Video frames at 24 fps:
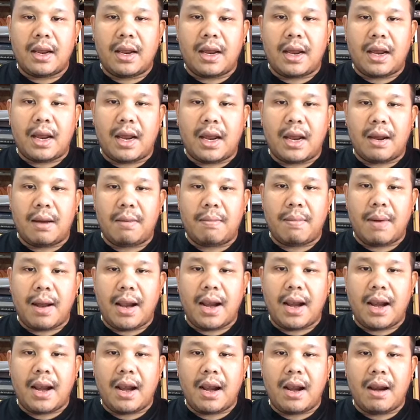อ่าบัล
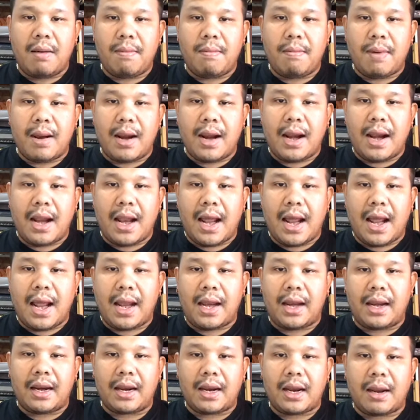บัลลาน
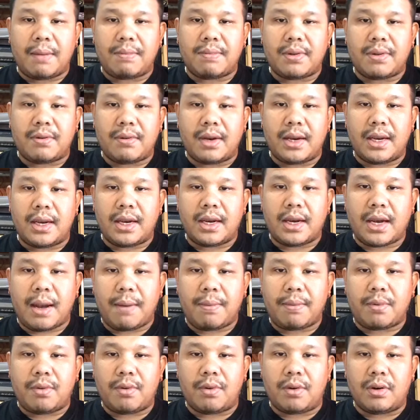นะครับ สวัสดีครับ
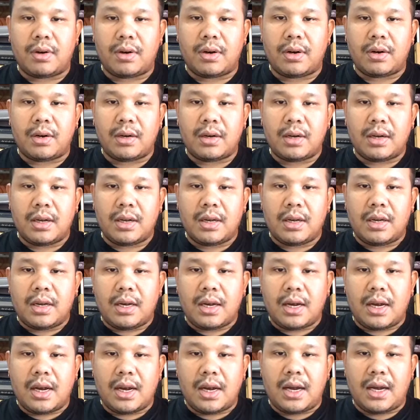คุณ
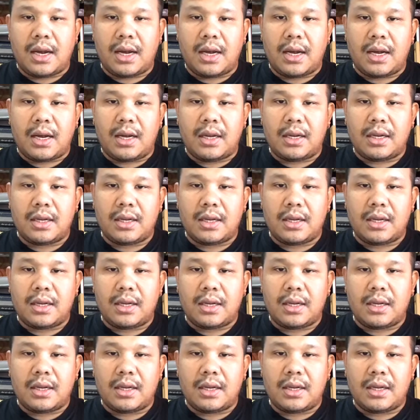อ่า